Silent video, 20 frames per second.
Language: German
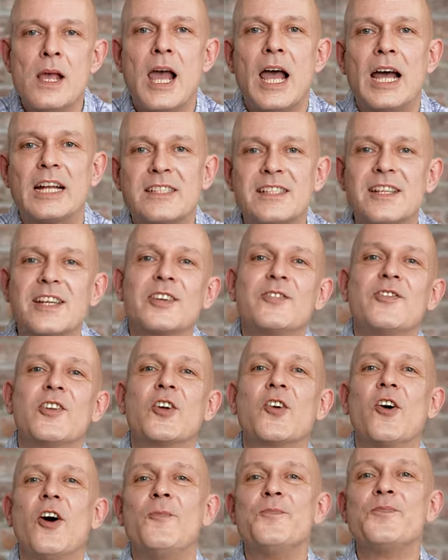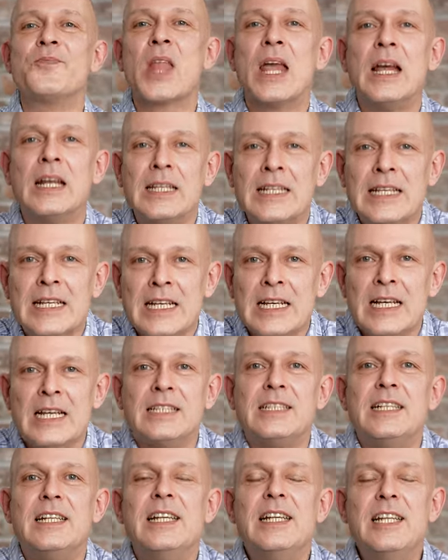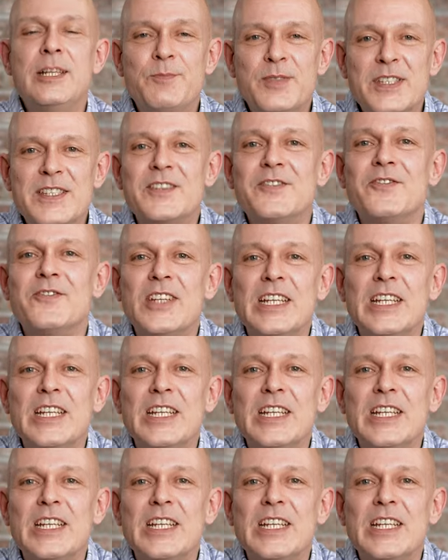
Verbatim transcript: Herzlich willkommen. Die liebsten